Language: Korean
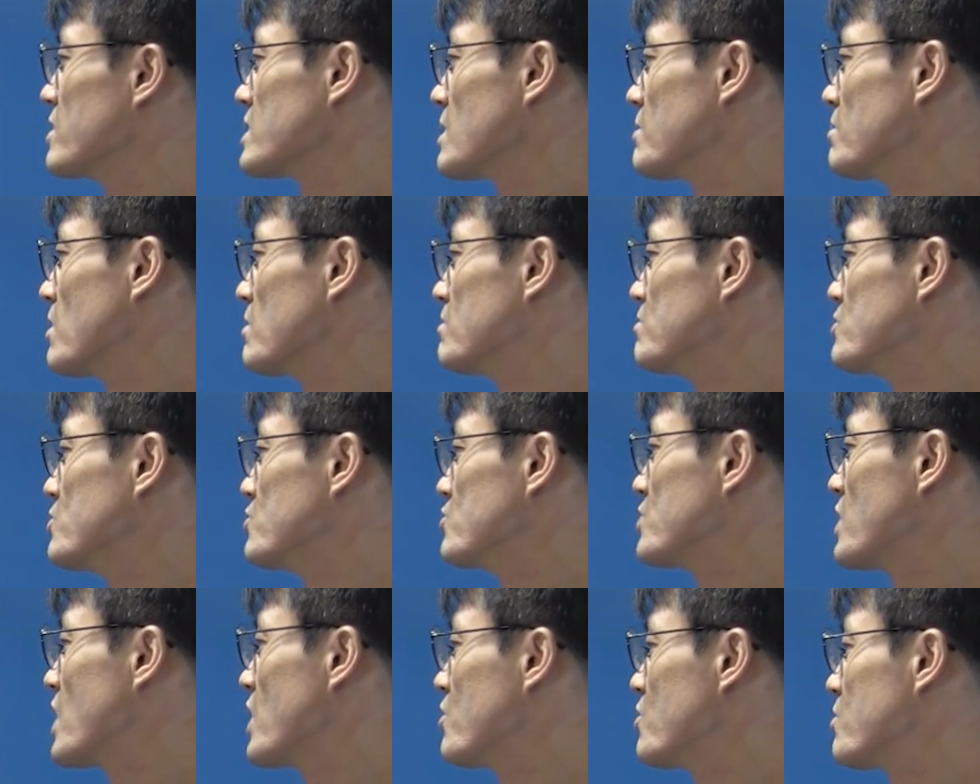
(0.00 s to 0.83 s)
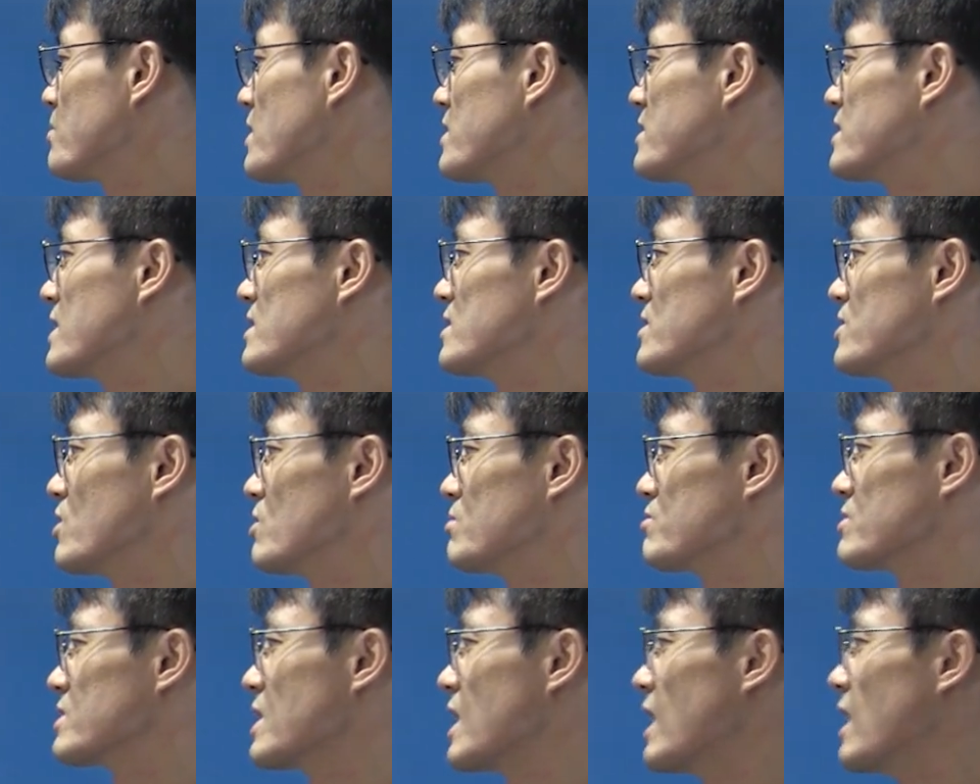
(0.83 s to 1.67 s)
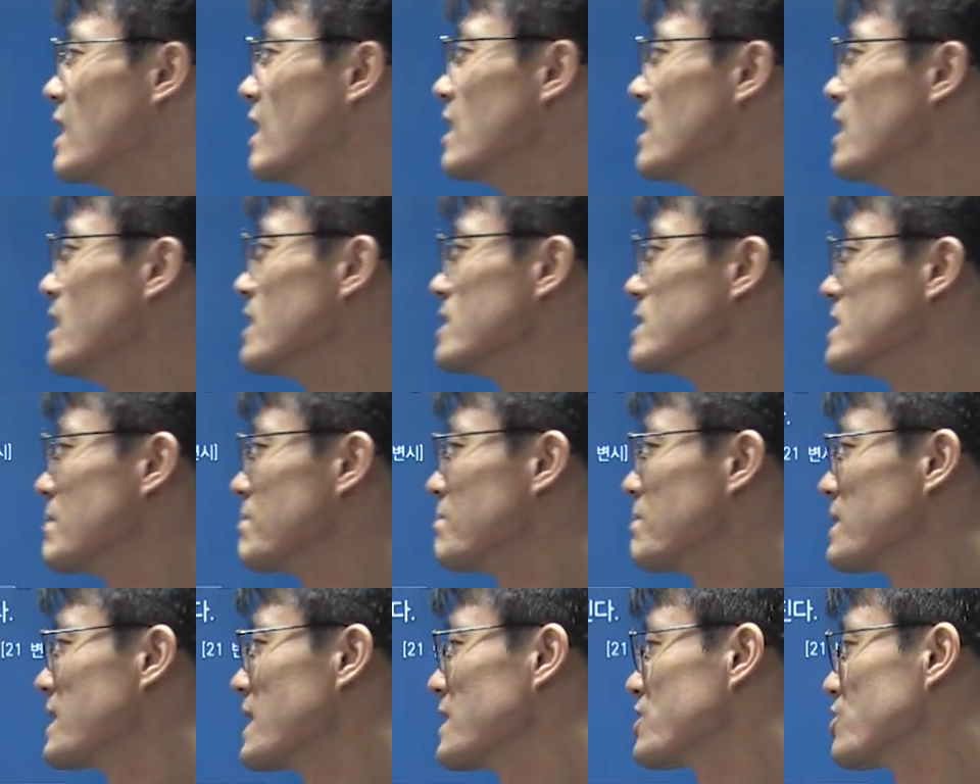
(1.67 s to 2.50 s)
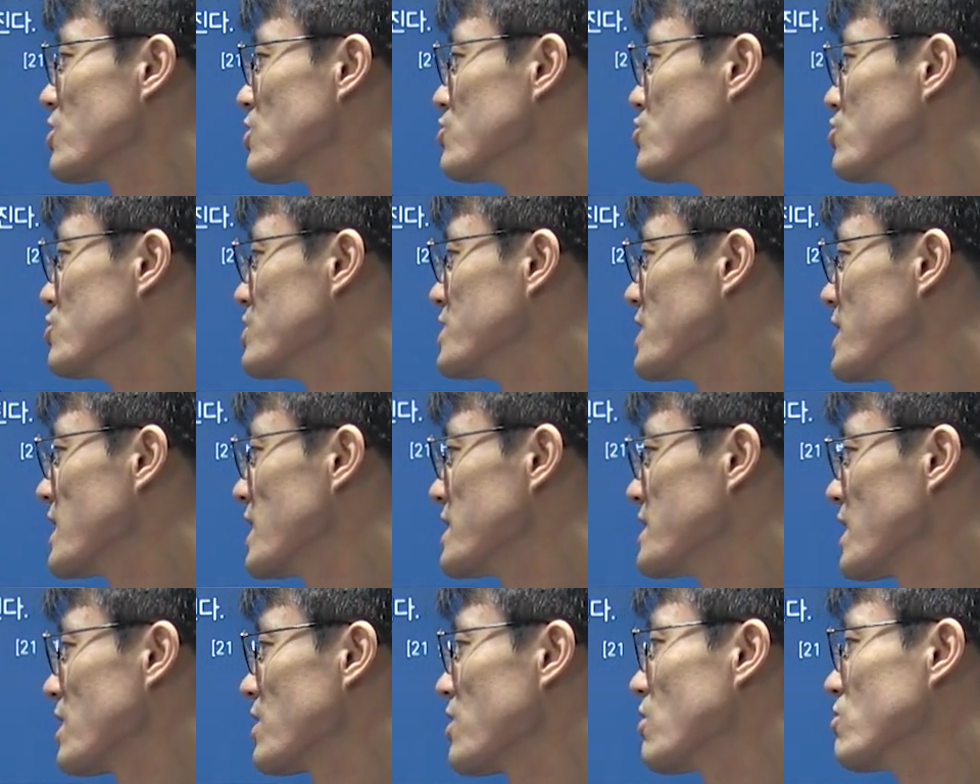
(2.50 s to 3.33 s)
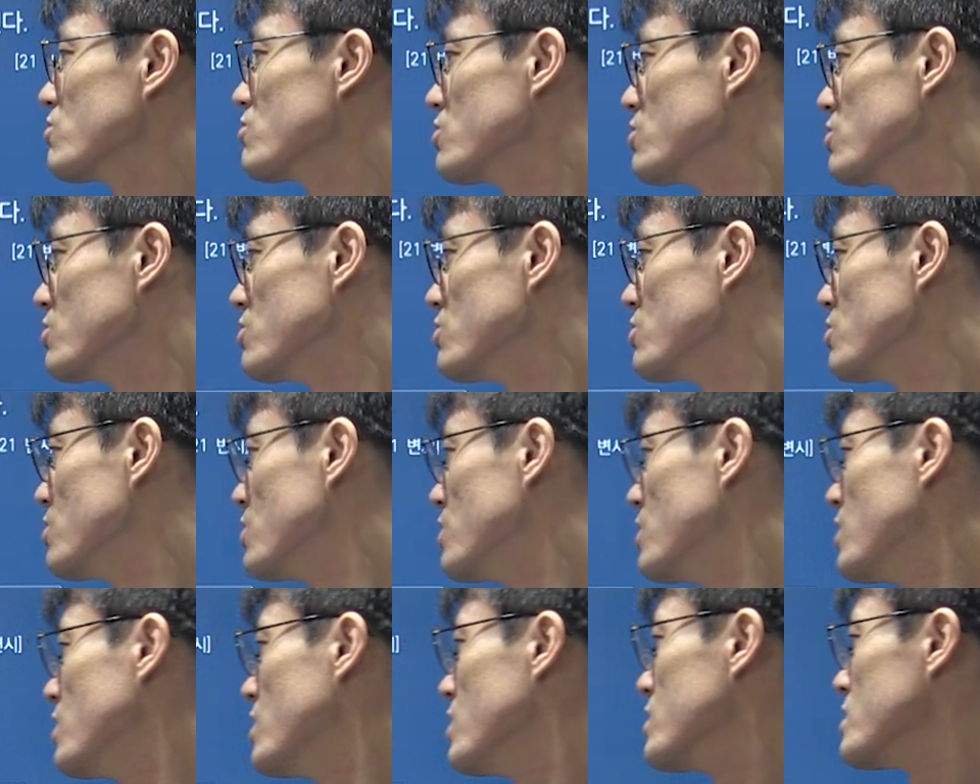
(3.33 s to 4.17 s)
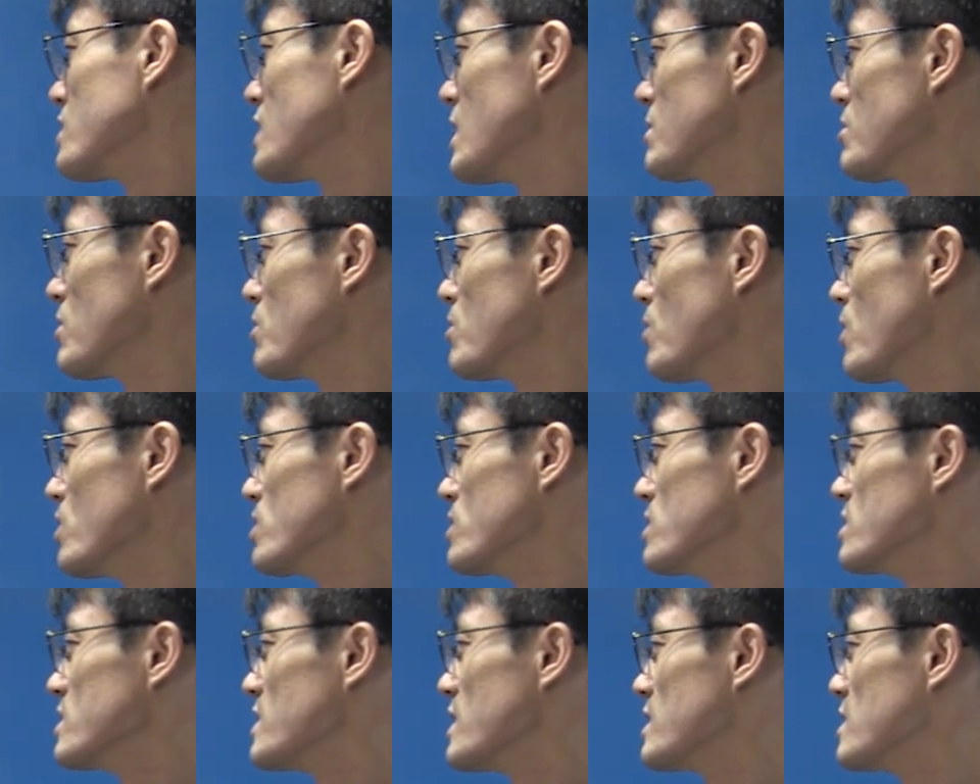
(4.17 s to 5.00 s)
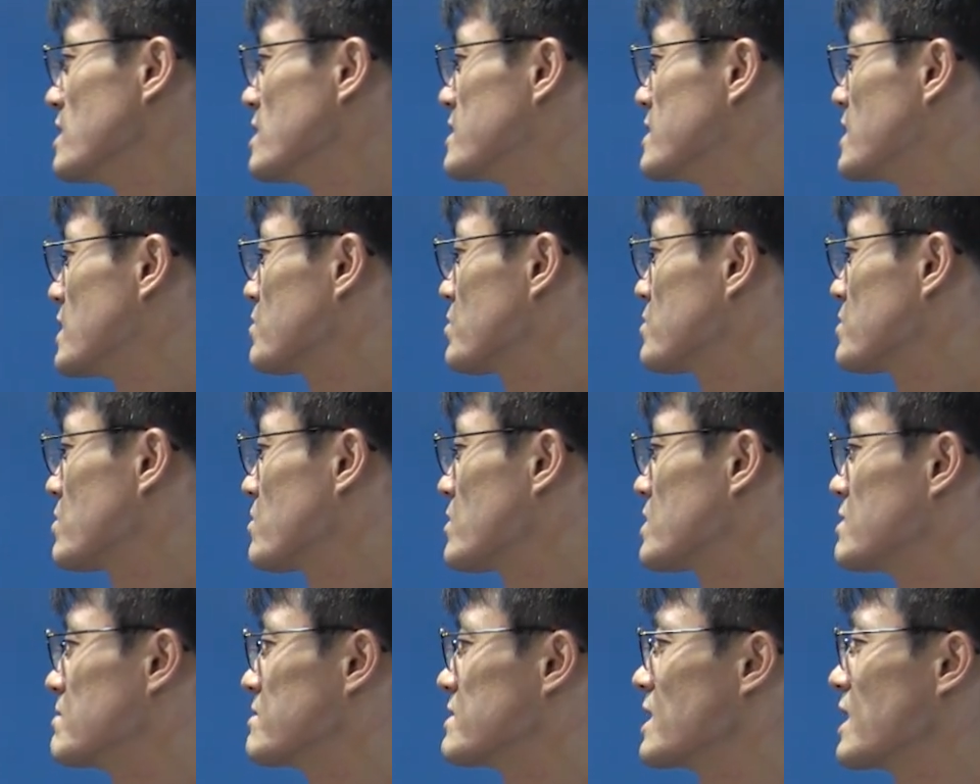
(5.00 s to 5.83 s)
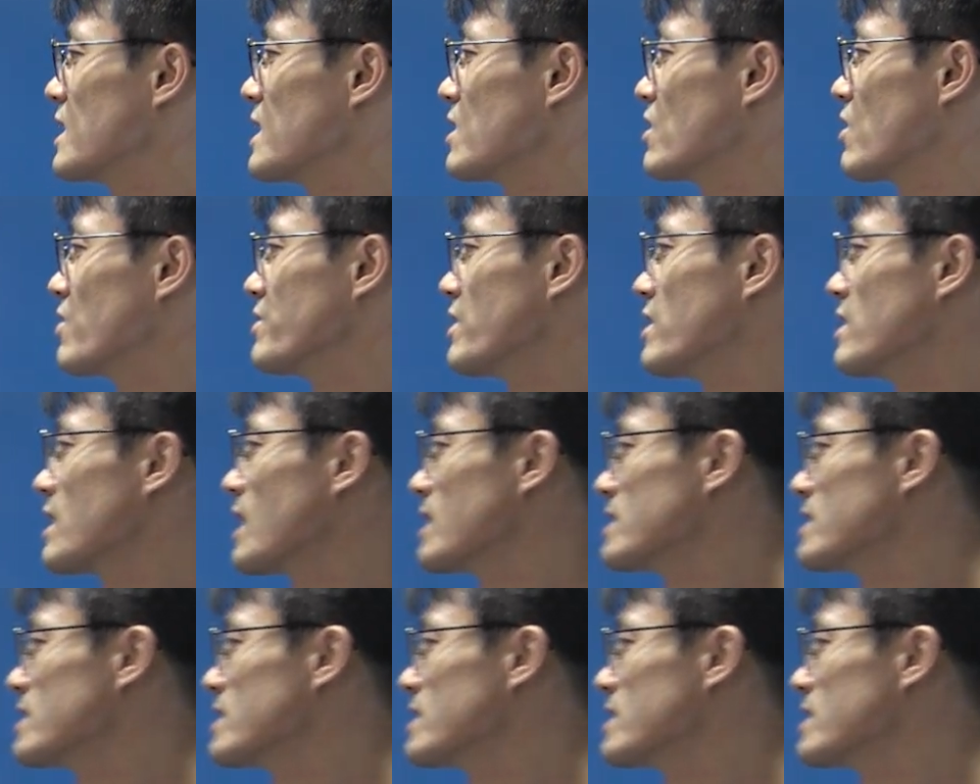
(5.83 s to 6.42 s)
자, 법률에 위반되는 여부가 재판에 전제가 된 경우 대법원은 이를 최종적으로 심사할 권한을